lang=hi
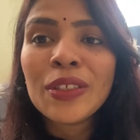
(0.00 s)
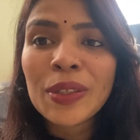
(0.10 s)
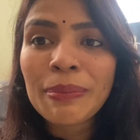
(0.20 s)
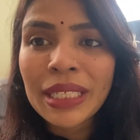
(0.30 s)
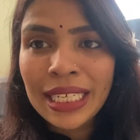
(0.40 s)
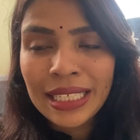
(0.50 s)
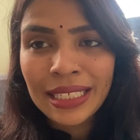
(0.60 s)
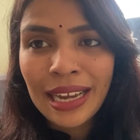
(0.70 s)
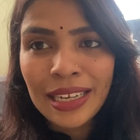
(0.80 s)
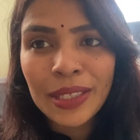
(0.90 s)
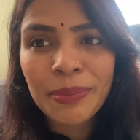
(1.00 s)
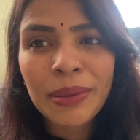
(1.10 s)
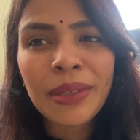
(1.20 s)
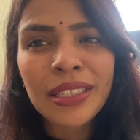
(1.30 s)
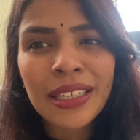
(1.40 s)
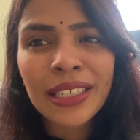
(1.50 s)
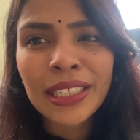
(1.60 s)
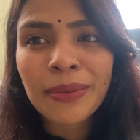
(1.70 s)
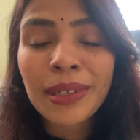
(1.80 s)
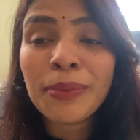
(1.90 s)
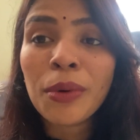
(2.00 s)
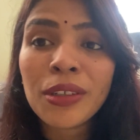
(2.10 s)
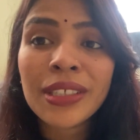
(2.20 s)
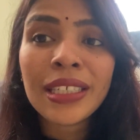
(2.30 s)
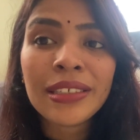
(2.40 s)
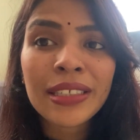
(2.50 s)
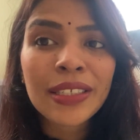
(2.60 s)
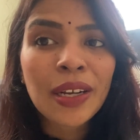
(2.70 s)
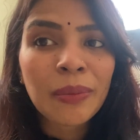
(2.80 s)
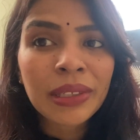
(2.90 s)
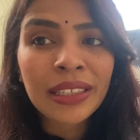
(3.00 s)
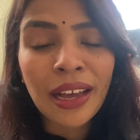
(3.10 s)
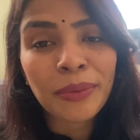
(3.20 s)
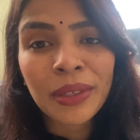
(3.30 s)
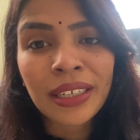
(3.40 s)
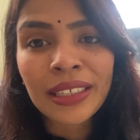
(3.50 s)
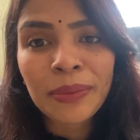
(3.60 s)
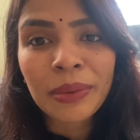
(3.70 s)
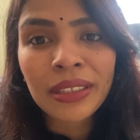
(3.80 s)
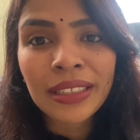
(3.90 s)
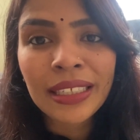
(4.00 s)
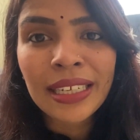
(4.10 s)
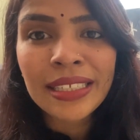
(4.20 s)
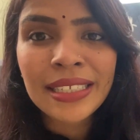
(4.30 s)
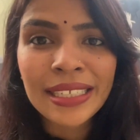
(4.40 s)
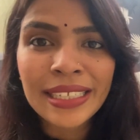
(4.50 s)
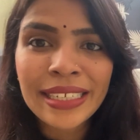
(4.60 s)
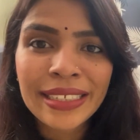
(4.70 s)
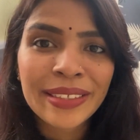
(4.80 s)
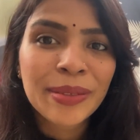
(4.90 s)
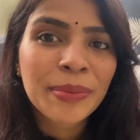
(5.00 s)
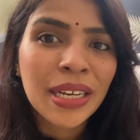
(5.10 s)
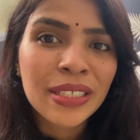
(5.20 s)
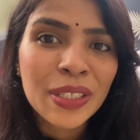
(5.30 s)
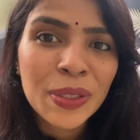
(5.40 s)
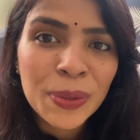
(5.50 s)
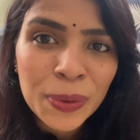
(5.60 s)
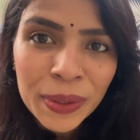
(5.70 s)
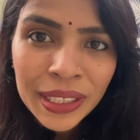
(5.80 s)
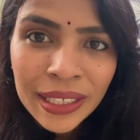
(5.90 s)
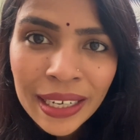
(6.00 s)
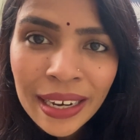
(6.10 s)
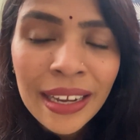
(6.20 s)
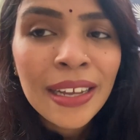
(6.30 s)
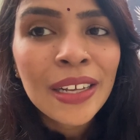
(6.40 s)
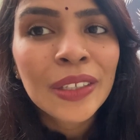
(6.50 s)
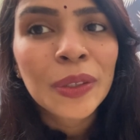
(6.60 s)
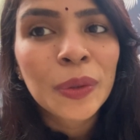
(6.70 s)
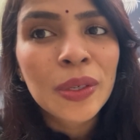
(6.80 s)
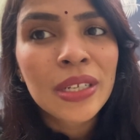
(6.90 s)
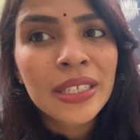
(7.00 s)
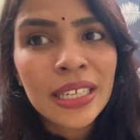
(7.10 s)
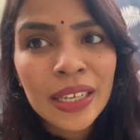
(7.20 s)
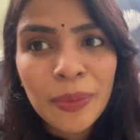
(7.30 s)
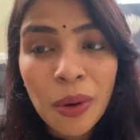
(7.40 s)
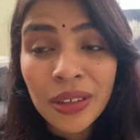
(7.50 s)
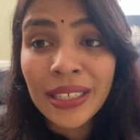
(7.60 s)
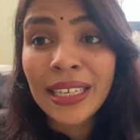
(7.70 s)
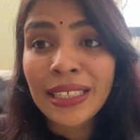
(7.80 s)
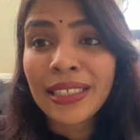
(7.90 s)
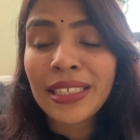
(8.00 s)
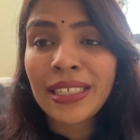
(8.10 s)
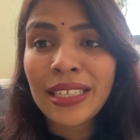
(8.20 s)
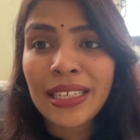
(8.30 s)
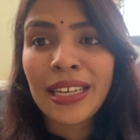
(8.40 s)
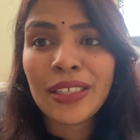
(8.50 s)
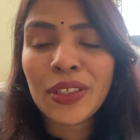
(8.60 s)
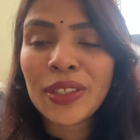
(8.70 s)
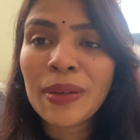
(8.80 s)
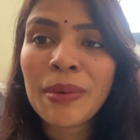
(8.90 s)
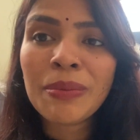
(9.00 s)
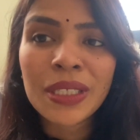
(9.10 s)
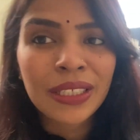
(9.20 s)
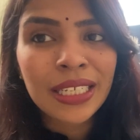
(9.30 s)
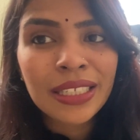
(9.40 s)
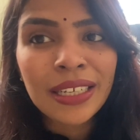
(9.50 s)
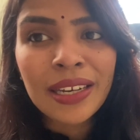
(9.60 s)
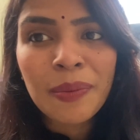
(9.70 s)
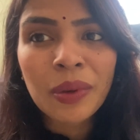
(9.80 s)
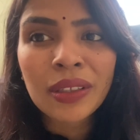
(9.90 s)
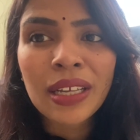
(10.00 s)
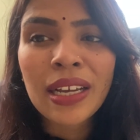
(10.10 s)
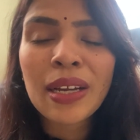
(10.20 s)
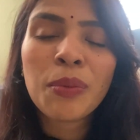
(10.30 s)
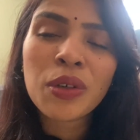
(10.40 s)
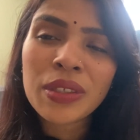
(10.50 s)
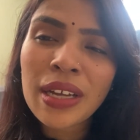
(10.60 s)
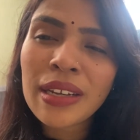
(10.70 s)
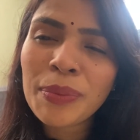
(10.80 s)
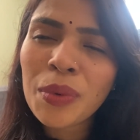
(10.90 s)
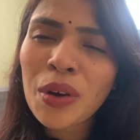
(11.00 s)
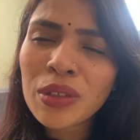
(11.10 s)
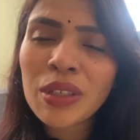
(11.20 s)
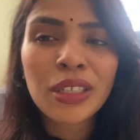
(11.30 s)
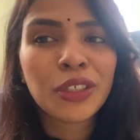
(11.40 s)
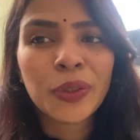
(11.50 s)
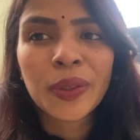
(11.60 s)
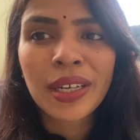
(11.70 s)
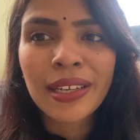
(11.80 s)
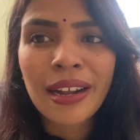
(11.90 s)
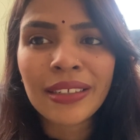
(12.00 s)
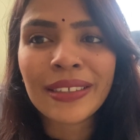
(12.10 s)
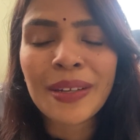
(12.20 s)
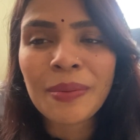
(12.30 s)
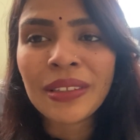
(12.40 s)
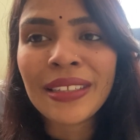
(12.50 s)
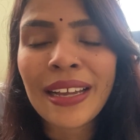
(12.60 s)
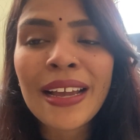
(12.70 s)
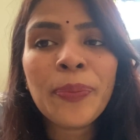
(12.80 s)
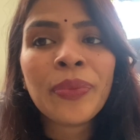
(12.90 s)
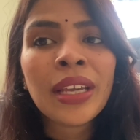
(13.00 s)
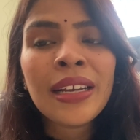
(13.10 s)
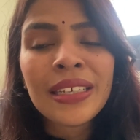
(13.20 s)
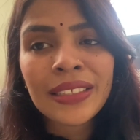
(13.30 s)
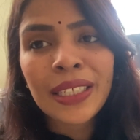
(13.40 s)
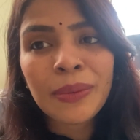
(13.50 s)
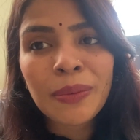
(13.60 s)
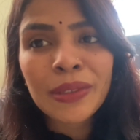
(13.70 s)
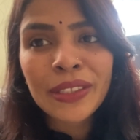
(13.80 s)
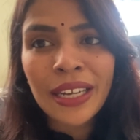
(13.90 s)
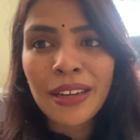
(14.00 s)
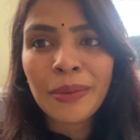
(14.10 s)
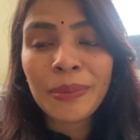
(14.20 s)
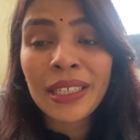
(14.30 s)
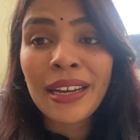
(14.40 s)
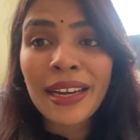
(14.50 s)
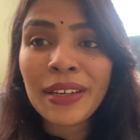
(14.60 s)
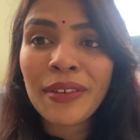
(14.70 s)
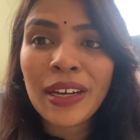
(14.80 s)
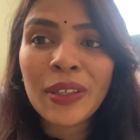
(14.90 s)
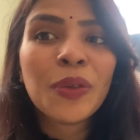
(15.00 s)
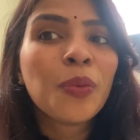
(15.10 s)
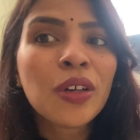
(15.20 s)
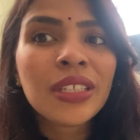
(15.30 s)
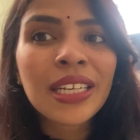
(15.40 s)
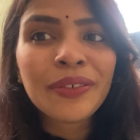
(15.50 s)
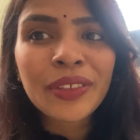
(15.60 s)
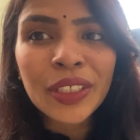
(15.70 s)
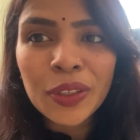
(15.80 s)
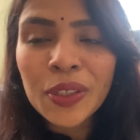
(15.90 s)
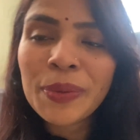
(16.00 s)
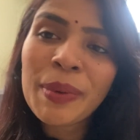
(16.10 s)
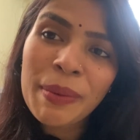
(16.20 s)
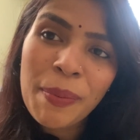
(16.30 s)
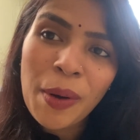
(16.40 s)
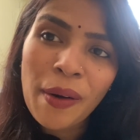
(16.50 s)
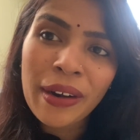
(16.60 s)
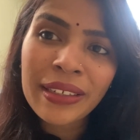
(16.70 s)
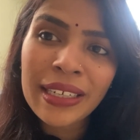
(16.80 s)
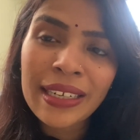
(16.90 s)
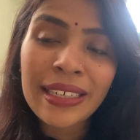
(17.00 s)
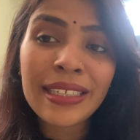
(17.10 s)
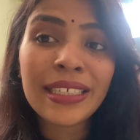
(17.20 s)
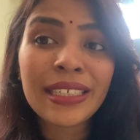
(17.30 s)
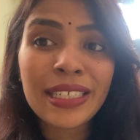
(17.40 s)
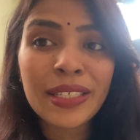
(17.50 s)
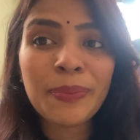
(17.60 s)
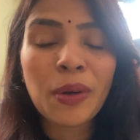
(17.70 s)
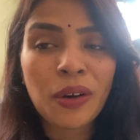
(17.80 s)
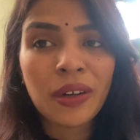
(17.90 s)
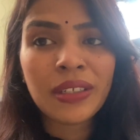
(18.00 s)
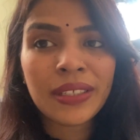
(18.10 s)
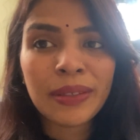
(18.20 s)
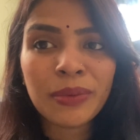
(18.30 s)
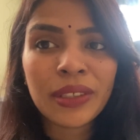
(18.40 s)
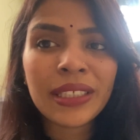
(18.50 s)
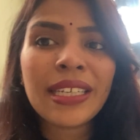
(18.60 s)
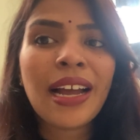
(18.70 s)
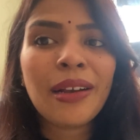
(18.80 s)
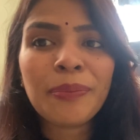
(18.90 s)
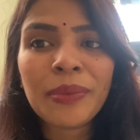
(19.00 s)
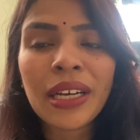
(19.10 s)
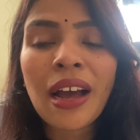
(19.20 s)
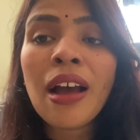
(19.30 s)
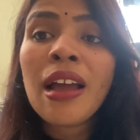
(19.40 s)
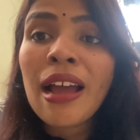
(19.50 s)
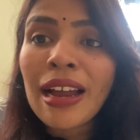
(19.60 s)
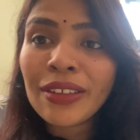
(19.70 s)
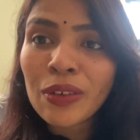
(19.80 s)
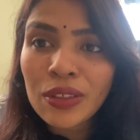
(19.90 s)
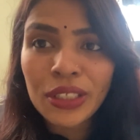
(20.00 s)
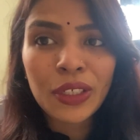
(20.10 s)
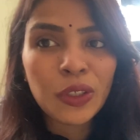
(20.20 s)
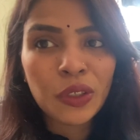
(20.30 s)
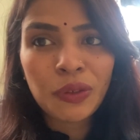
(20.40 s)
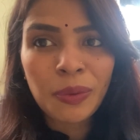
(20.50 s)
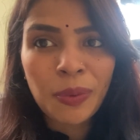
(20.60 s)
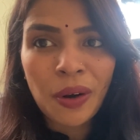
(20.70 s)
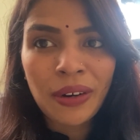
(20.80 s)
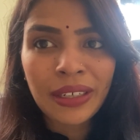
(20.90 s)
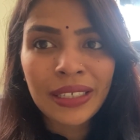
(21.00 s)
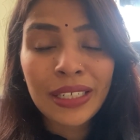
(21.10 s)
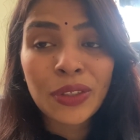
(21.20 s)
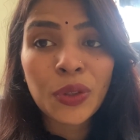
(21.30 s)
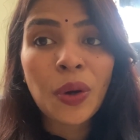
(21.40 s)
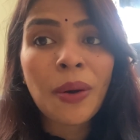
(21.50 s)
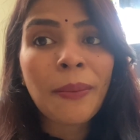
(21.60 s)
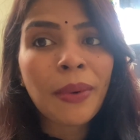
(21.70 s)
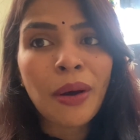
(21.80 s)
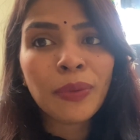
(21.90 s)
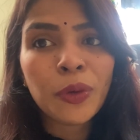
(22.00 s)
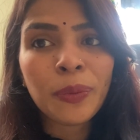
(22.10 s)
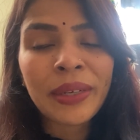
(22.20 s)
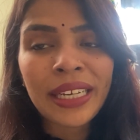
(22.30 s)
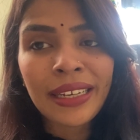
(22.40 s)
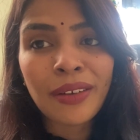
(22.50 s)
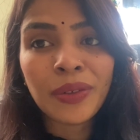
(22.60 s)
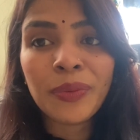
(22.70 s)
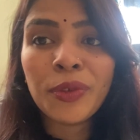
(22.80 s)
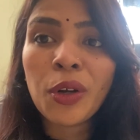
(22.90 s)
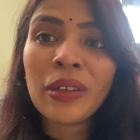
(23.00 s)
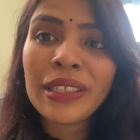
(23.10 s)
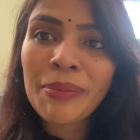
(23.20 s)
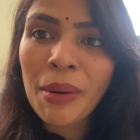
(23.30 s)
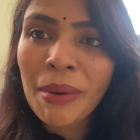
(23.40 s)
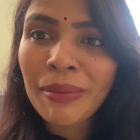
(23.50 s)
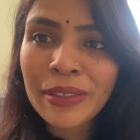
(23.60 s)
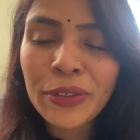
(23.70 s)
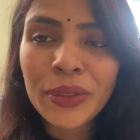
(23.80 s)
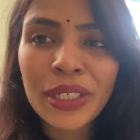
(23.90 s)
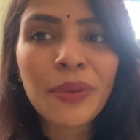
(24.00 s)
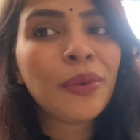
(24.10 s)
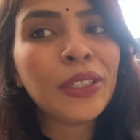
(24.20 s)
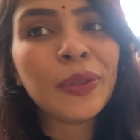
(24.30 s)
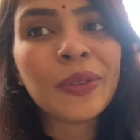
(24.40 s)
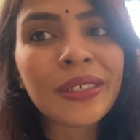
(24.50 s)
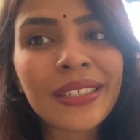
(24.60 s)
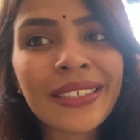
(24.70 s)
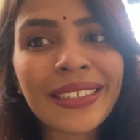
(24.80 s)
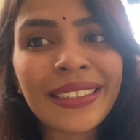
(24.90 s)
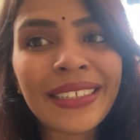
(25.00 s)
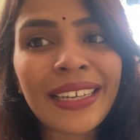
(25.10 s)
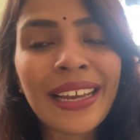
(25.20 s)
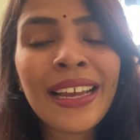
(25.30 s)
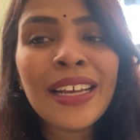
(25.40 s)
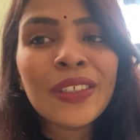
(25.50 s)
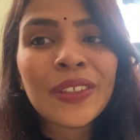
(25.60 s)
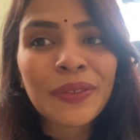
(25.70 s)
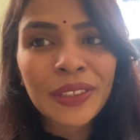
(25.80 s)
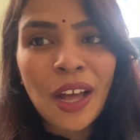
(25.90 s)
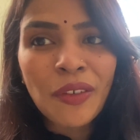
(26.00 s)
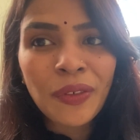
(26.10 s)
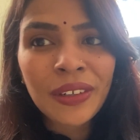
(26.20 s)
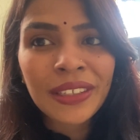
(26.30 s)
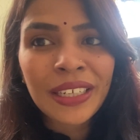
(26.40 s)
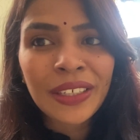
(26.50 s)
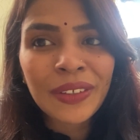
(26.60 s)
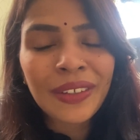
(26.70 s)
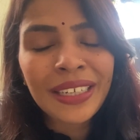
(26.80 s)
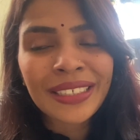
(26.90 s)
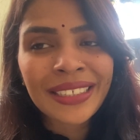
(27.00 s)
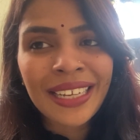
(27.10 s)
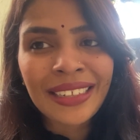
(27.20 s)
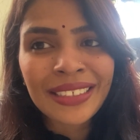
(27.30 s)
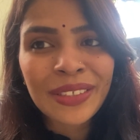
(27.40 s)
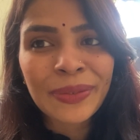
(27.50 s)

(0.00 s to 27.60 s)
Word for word: सो बिकॉज गाइज बेबी आ जाने के बाद बहुत सारी चीज़ें हमें ध्यान में रखनी पड़ती है सी ये कितने प्यार से सो रही है तो इसके लिए बहुत सारी ऐसी चीज़ें हैं जिसे हमें परचेज करना पड़ता है बहुत सारे बहुत सारी चीज़ों का ख्याल रखना पड़ता है इसलिए मैं अपने चैनल पे लाने वाली हूँ बहुत सारी वीडियोस बेबी प्रोडक्ट के लिए कि किस प्रोडक्ट से मुझे क्या हेल्प मिला एंड कौन सा यूज़फुल प्रोडक्ट है जो मॉम टू बी या फिर जो ऑलरेडी मामा बन चुकी हैं वो यूज़ कर सकती हैं सो विदाउट फर्दर डू लेट स्टार्ट दिस